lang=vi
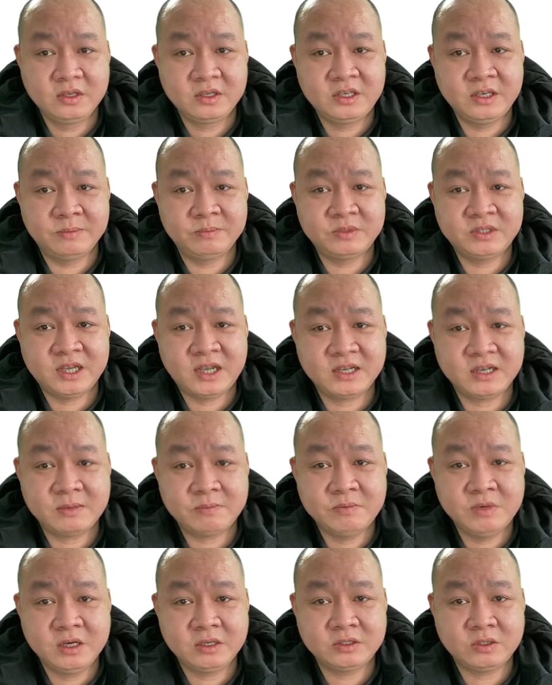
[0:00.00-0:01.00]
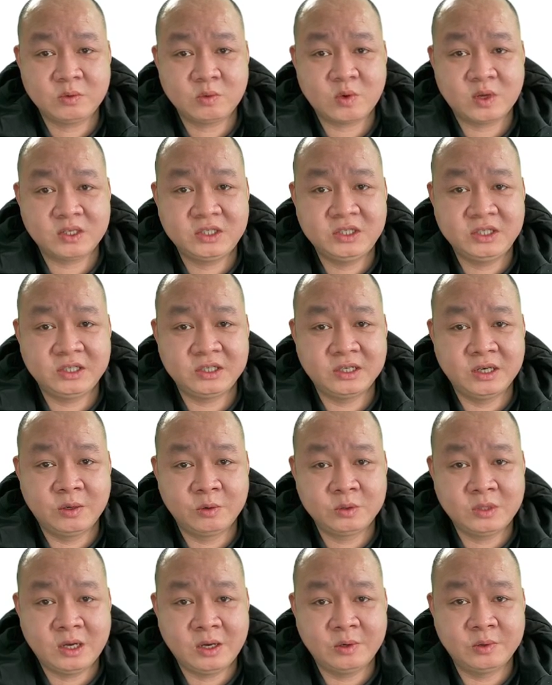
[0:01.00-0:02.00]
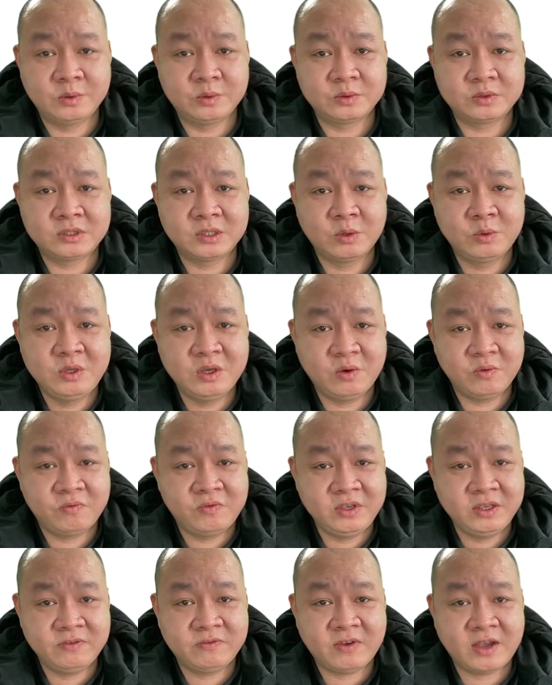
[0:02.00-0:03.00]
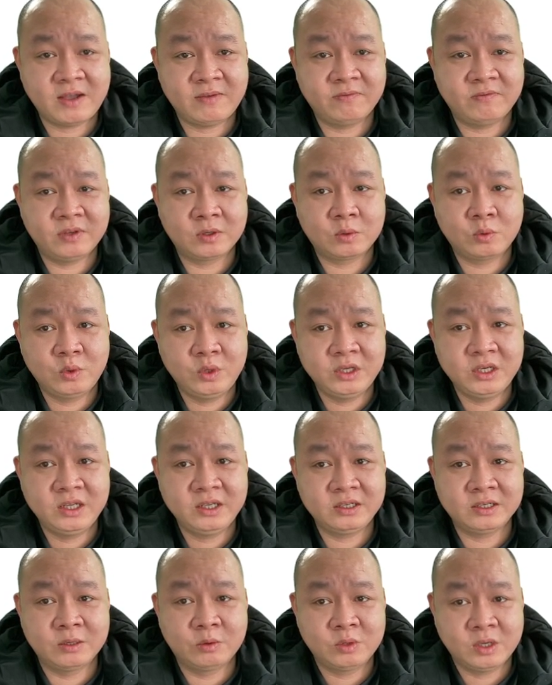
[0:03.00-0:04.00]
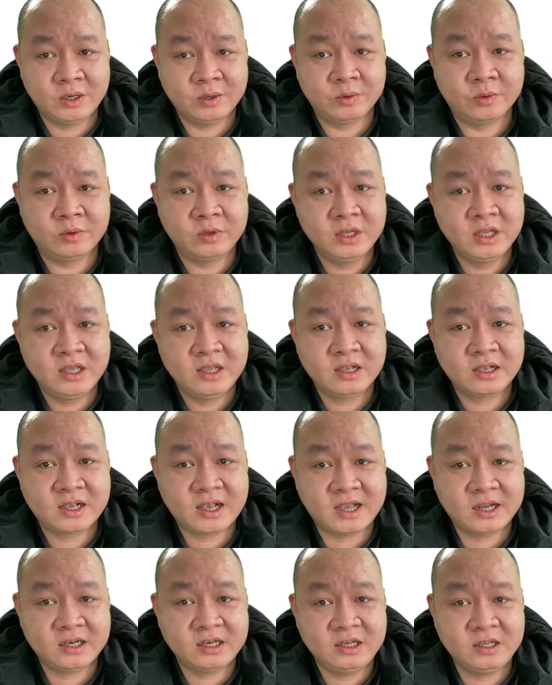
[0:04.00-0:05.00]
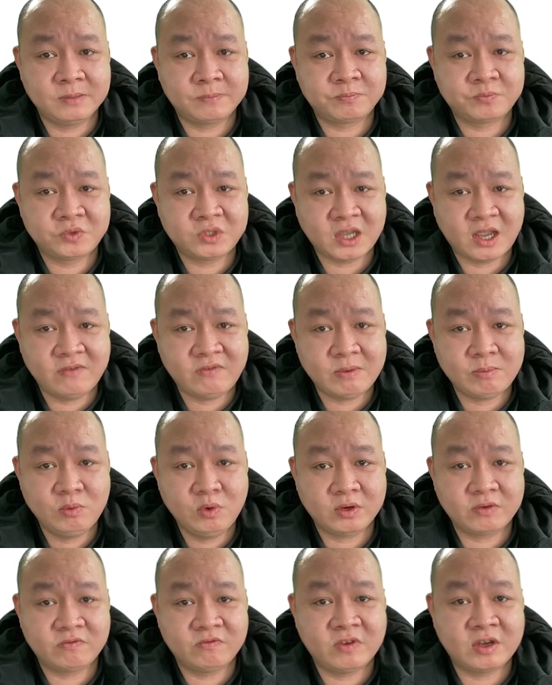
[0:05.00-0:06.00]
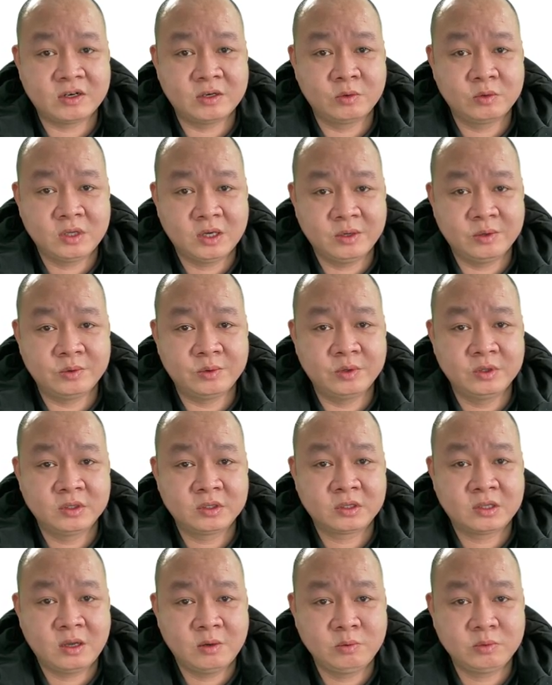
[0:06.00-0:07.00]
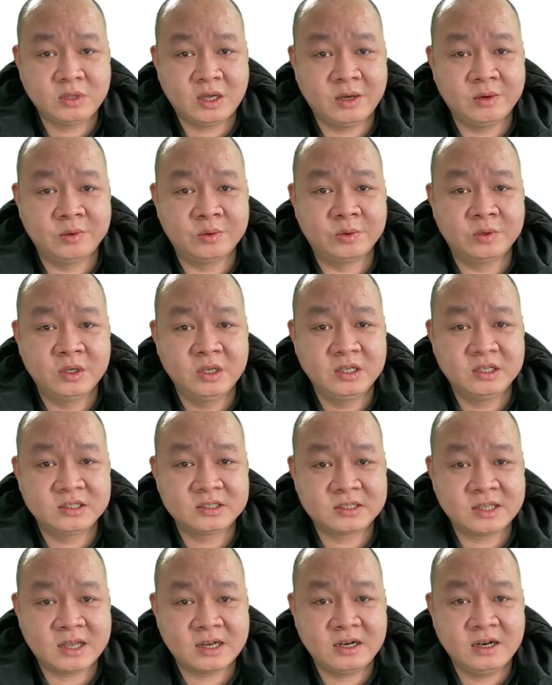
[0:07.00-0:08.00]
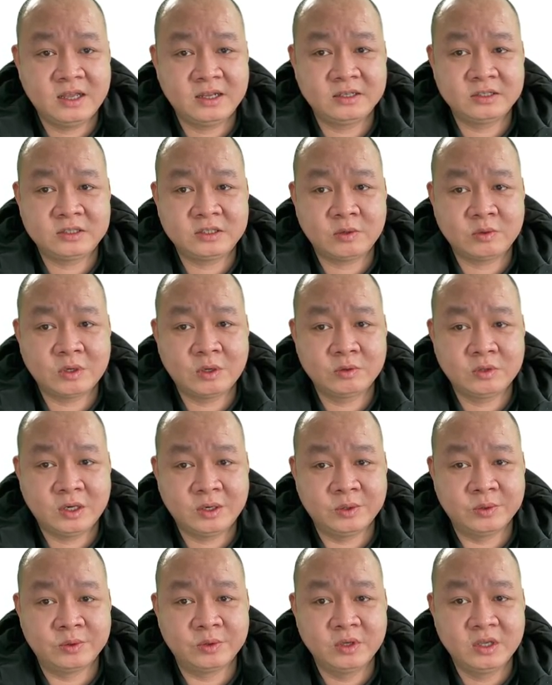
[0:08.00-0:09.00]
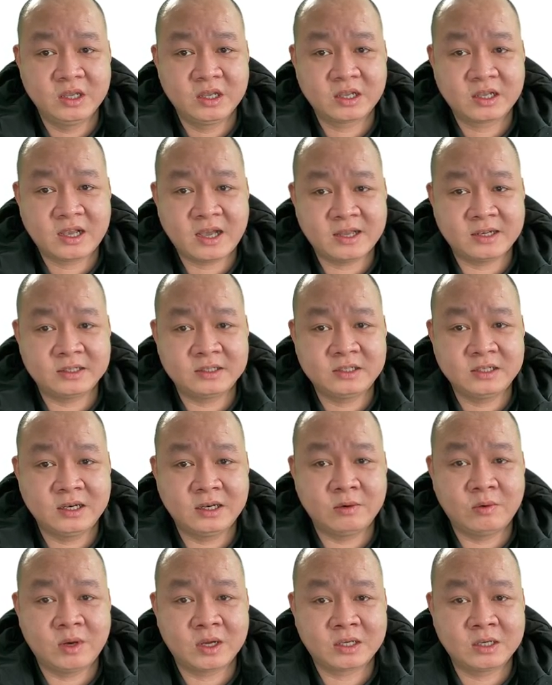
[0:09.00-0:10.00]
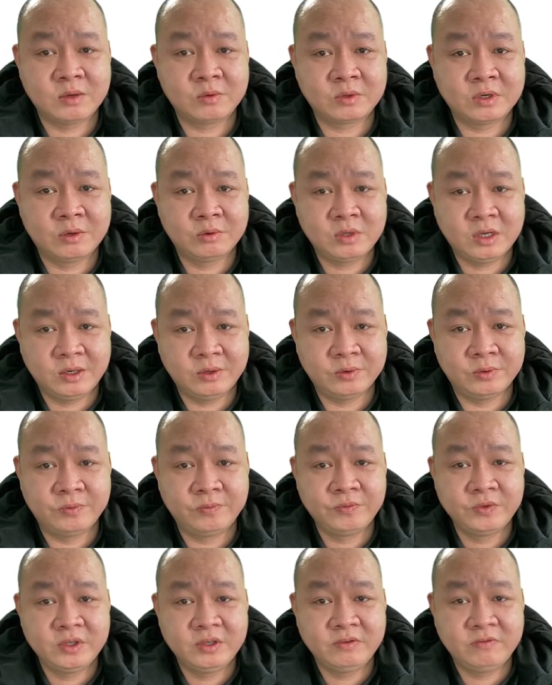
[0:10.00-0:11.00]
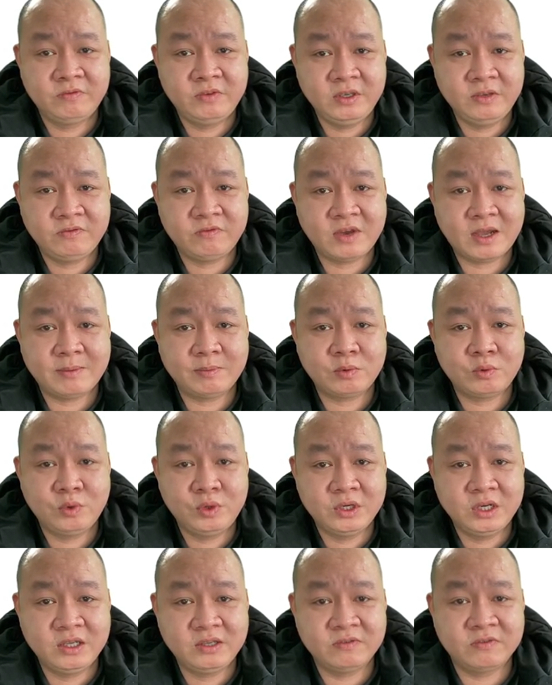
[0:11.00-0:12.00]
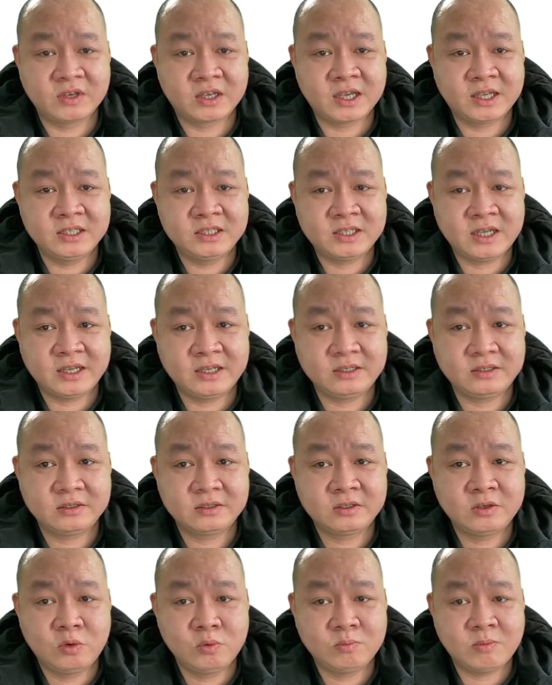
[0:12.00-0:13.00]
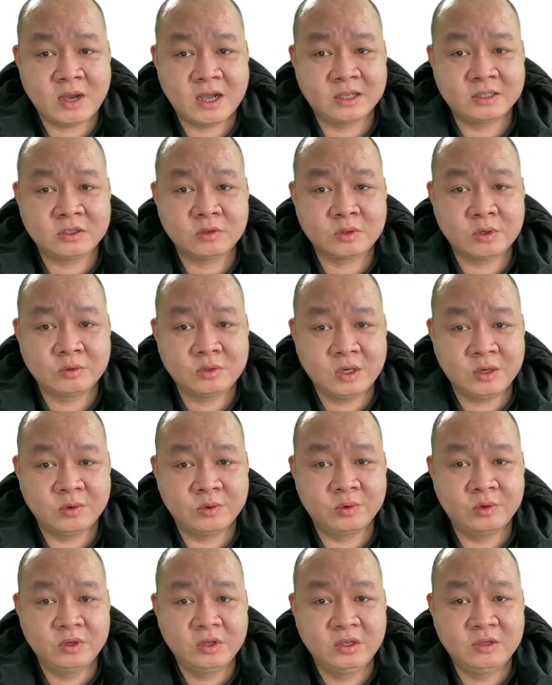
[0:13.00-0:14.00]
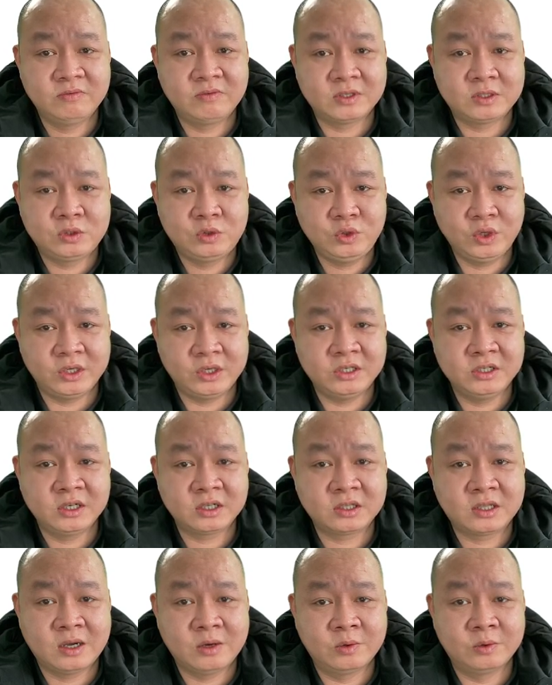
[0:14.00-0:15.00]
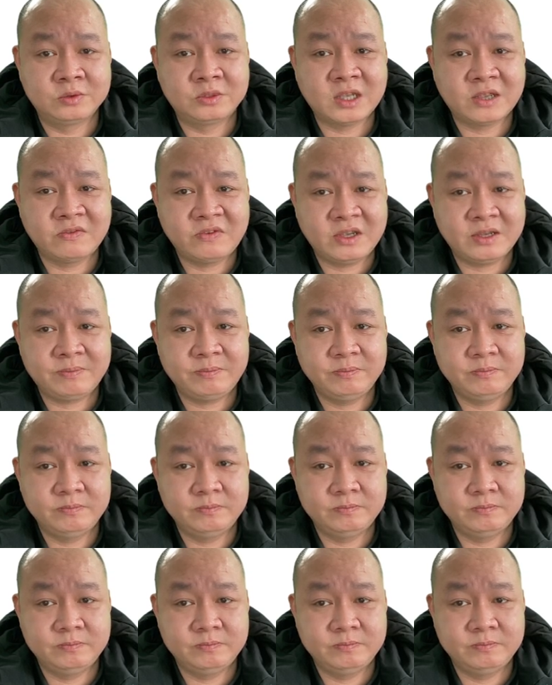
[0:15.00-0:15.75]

Kiểm tra các bước trong quá trình đấu thầu, dấu hiệu vi phạm về quy định đấu thầu, can thiệp trái pháp luật vào đấu thầu, thông thầu, gian lận trong đấu thầu, cản trở hoạt động đấu thầu, vi phạm quy định về cạnh tranh, công bằng trong đấu thầu và chuyển nhượng thầu trái phép.